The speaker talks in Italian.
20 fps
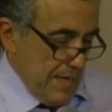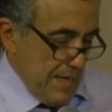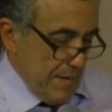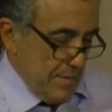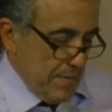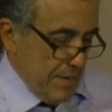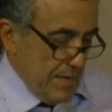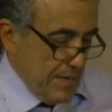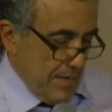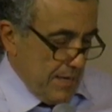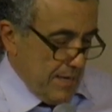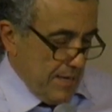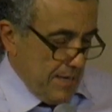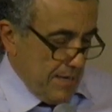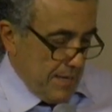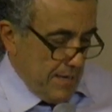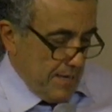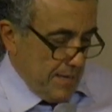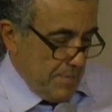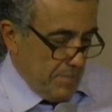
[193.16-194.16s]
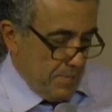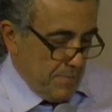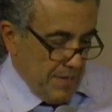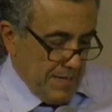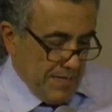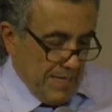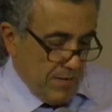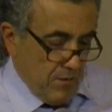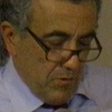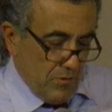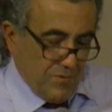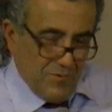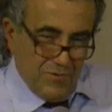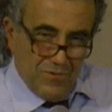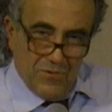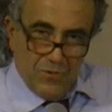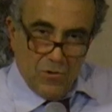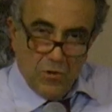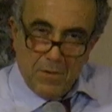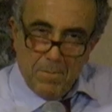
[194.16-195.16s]
Eh, perché
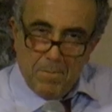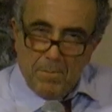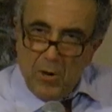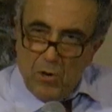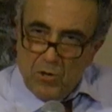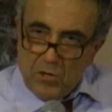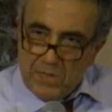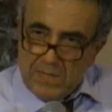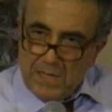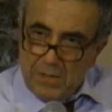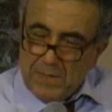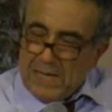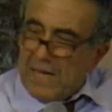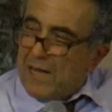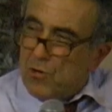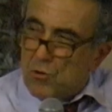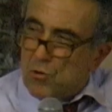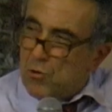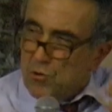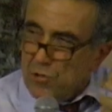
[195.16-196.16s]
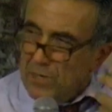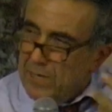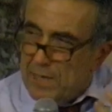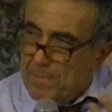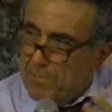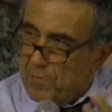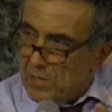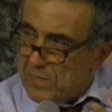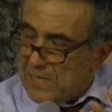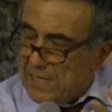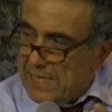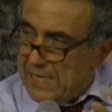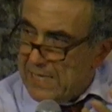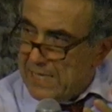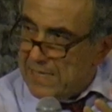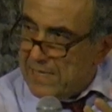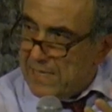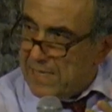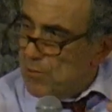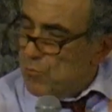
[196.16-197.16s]
non, non, importa, perché a loro non gliene importa
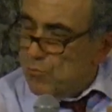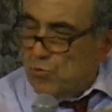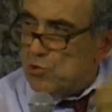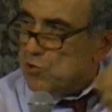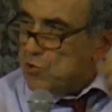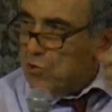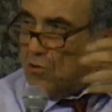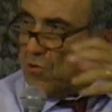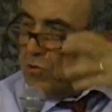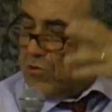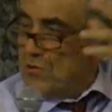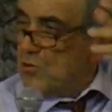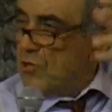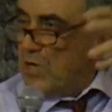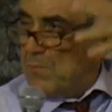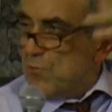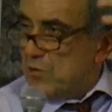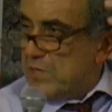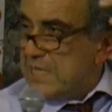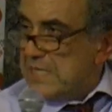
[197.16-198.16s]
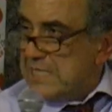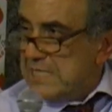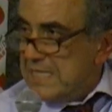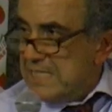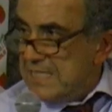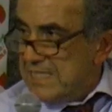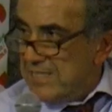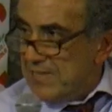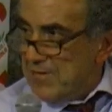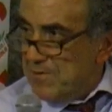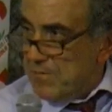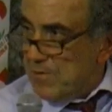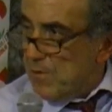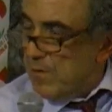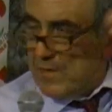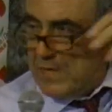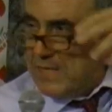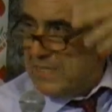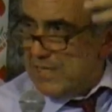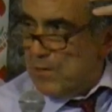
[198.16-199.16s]
niente. Alcuni sono diciamo terzisti, come,
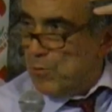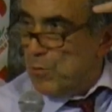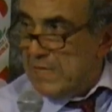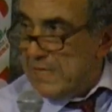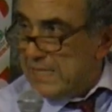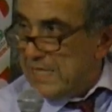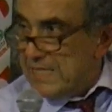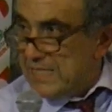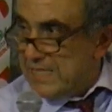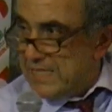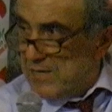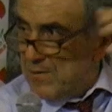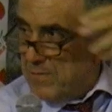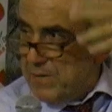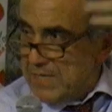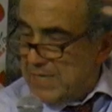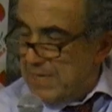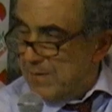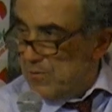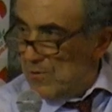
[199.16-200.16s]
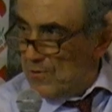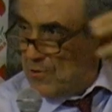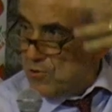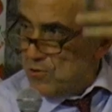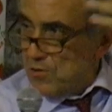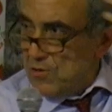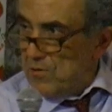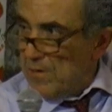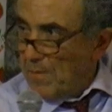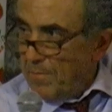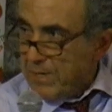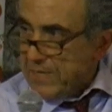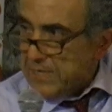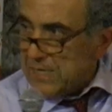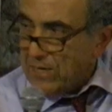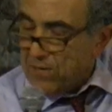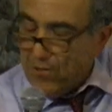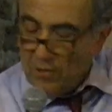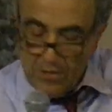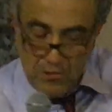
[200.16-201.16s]
anzi quintisti come li chiamo io, cioè non
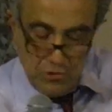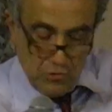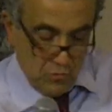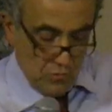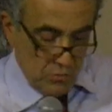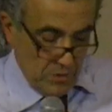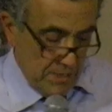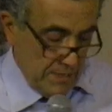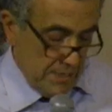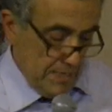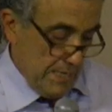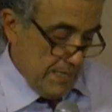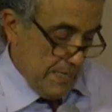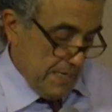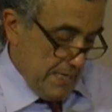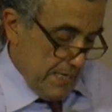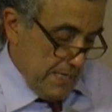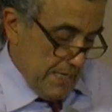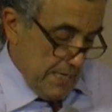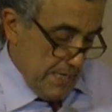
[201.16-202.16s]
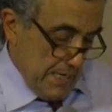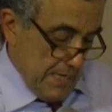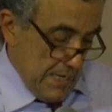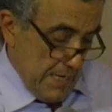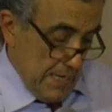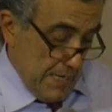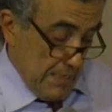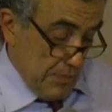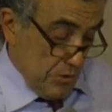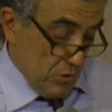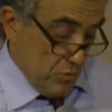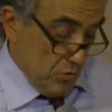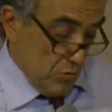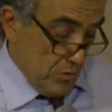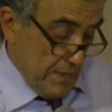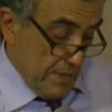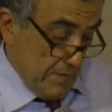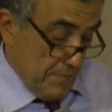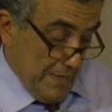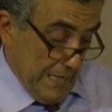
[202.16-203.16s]
appartengono a nessuna, a
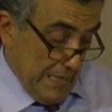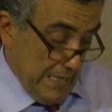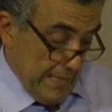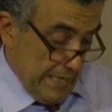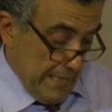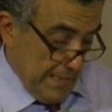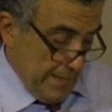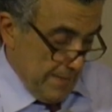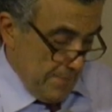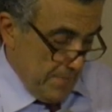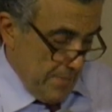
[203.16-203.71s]
nessuna filiera.